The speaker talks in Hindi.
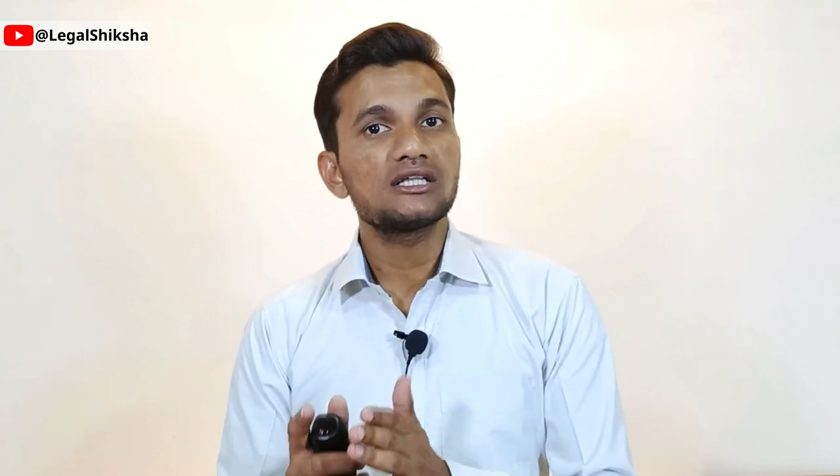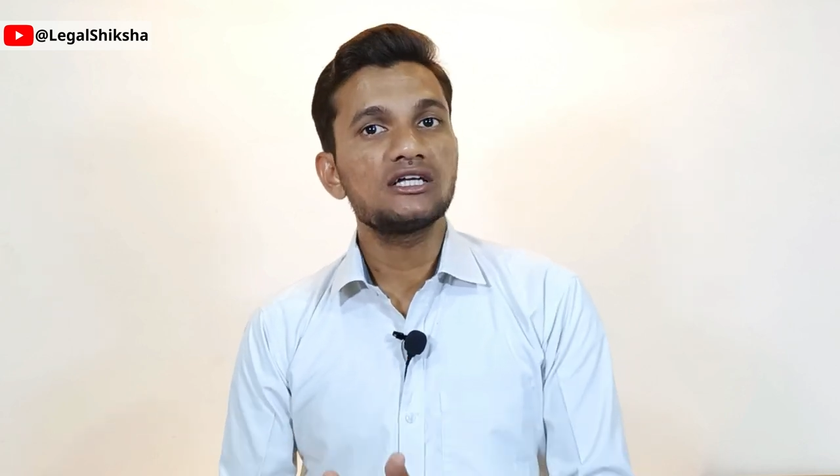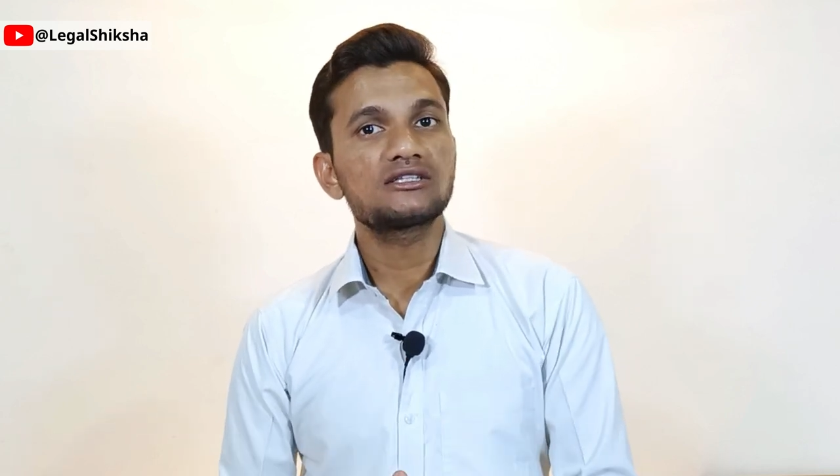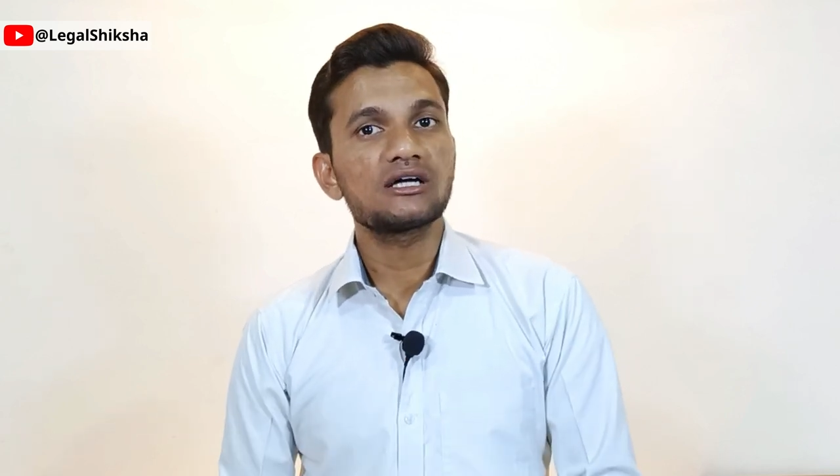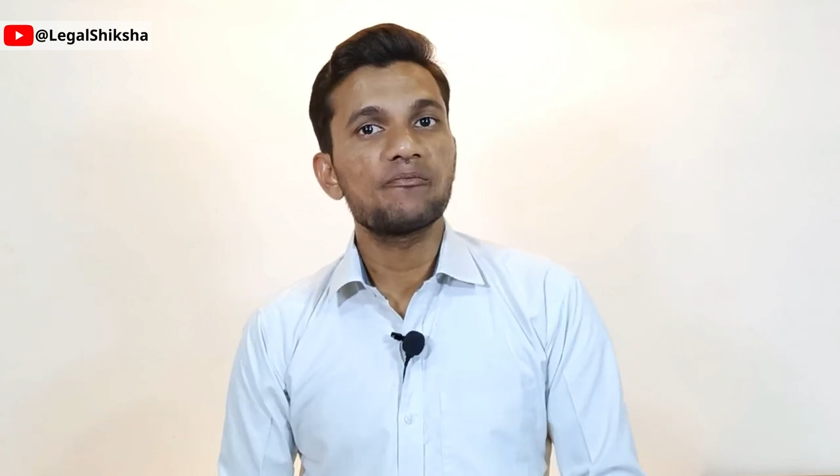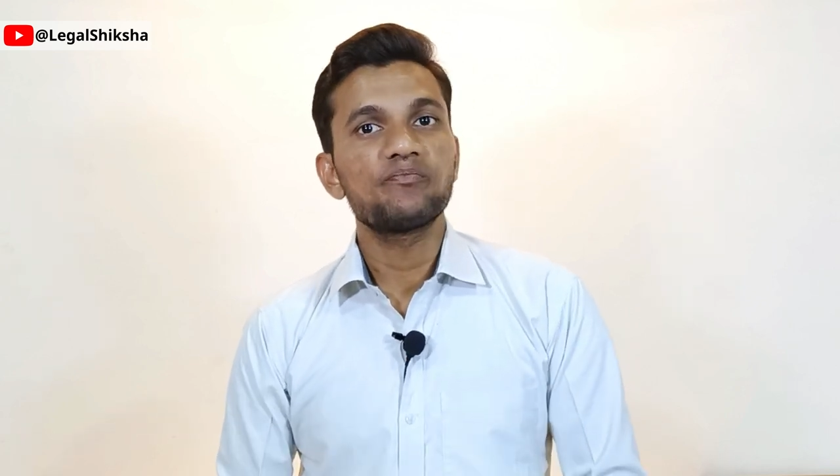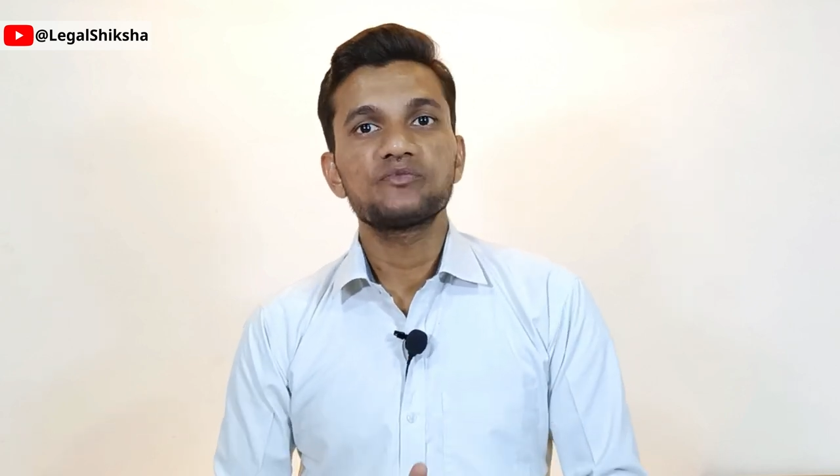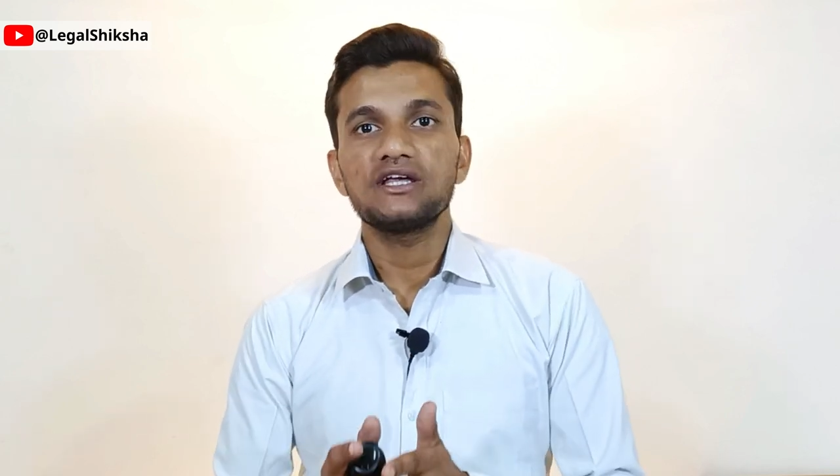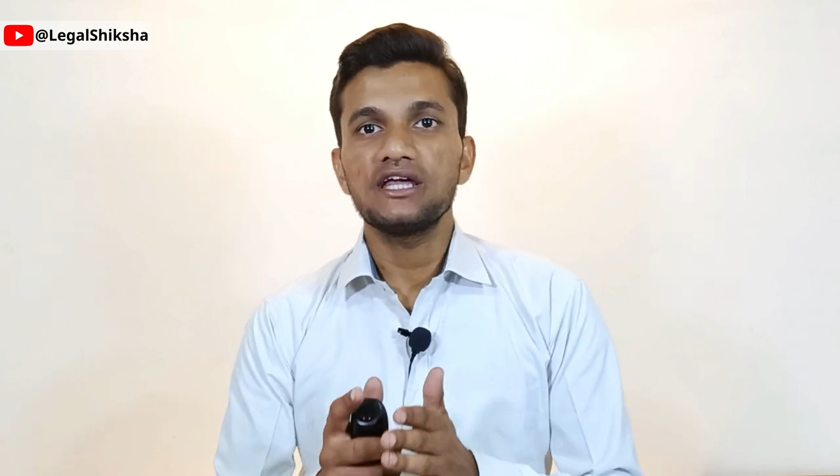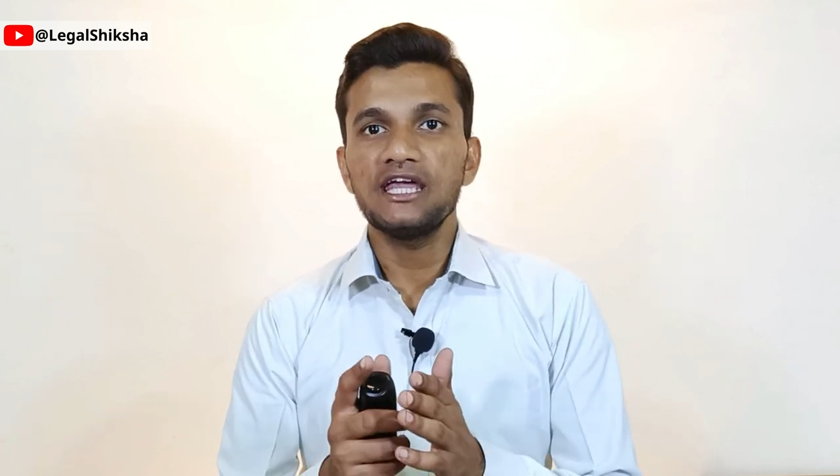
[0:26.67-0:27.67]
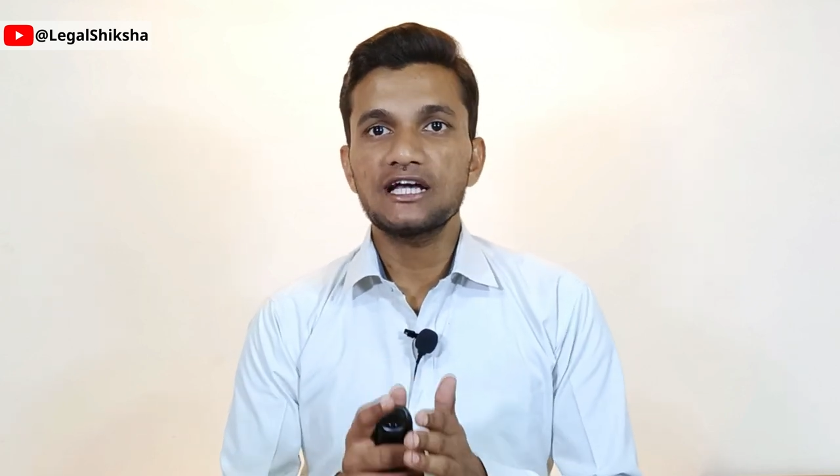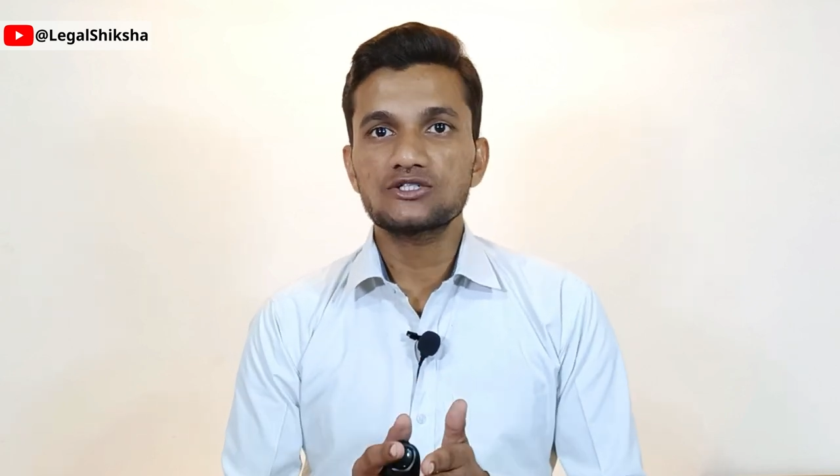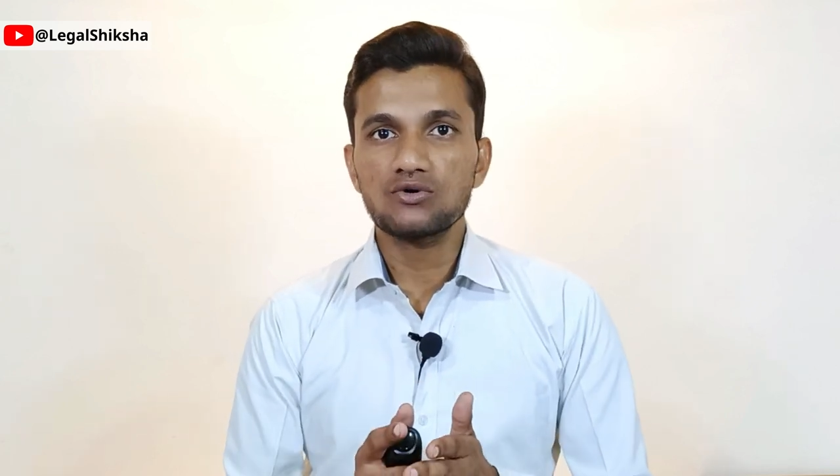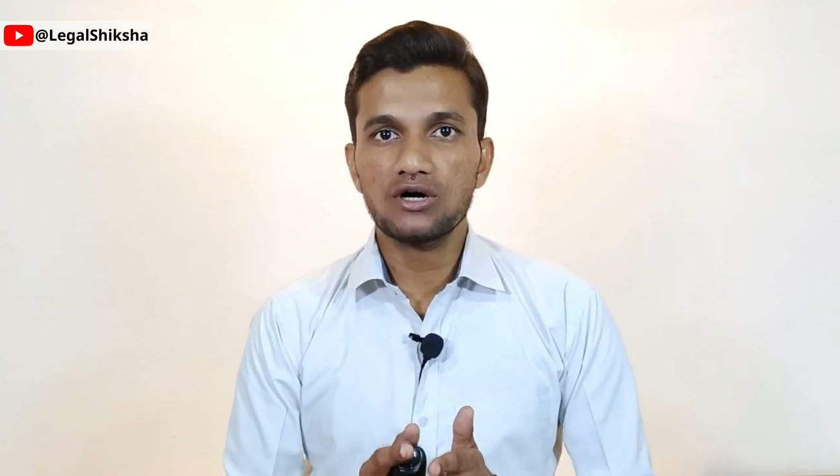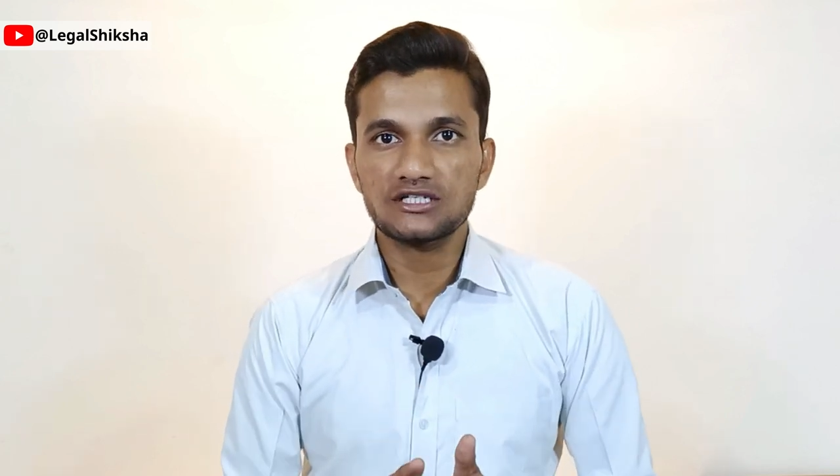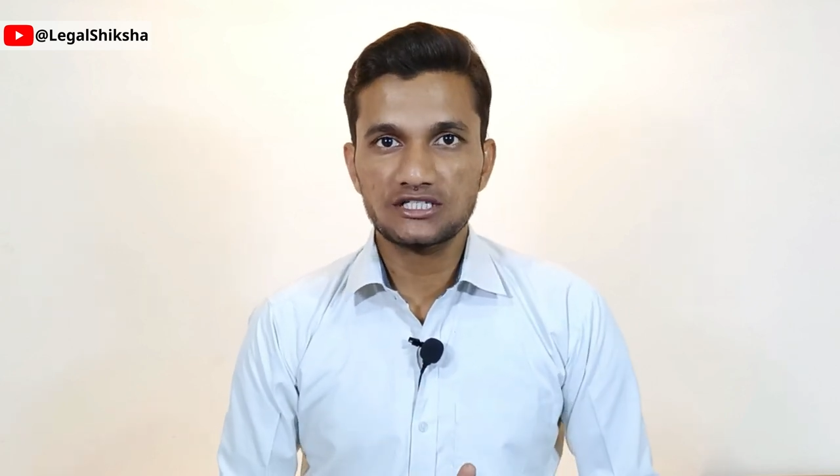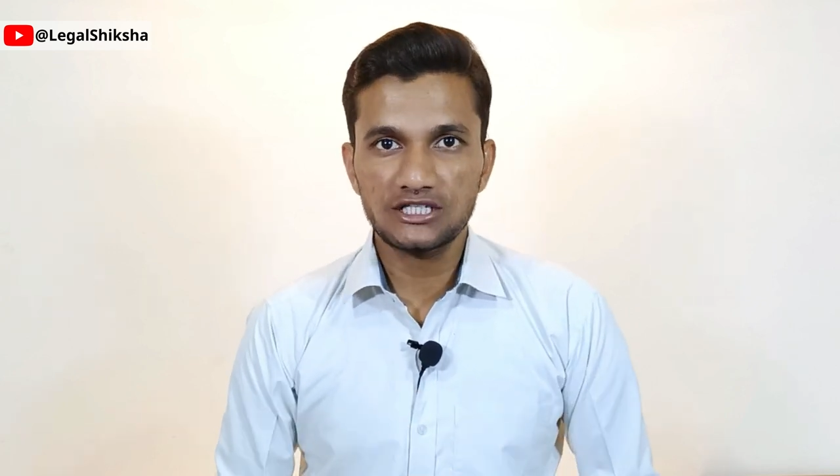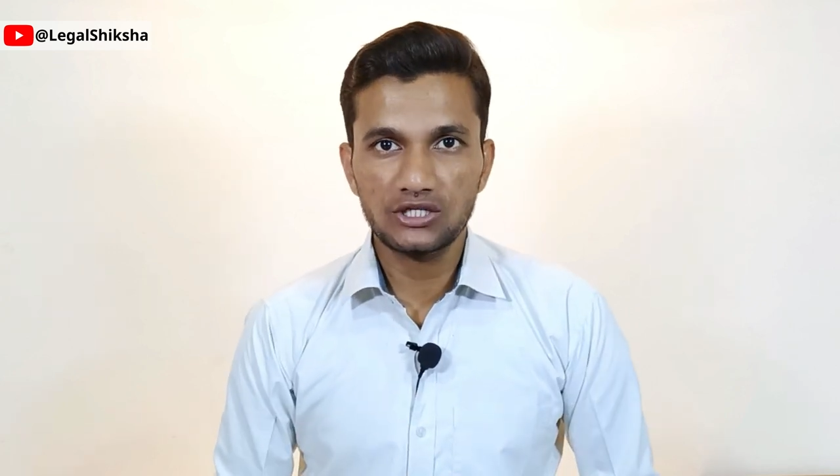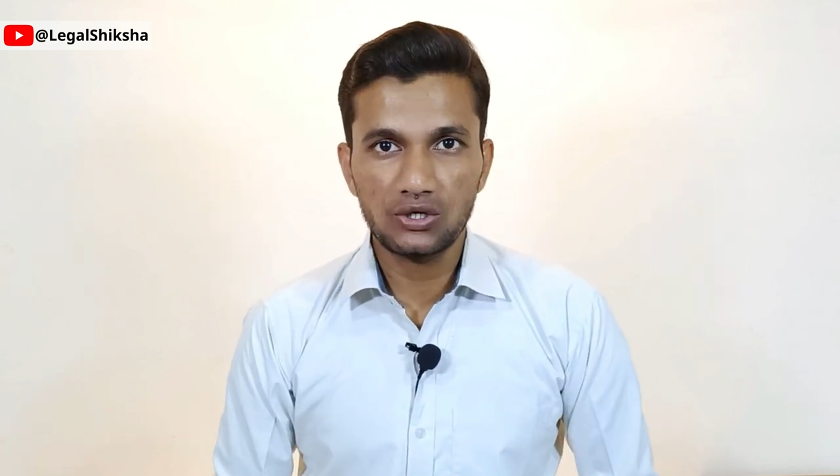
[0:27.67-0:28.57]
अधिकतम 180